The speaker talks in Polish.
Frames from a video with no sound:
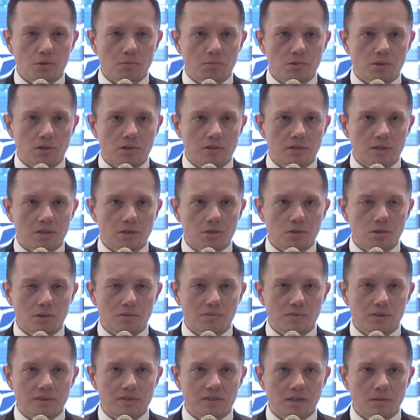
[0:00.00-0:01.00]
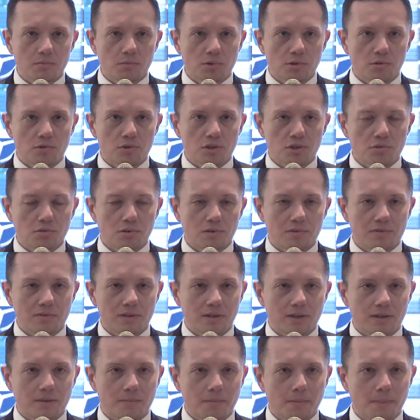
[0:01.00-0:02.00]
obrony narodowej zajmują
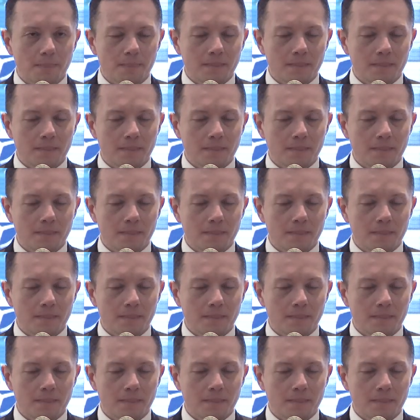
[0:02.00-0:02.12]
czołowe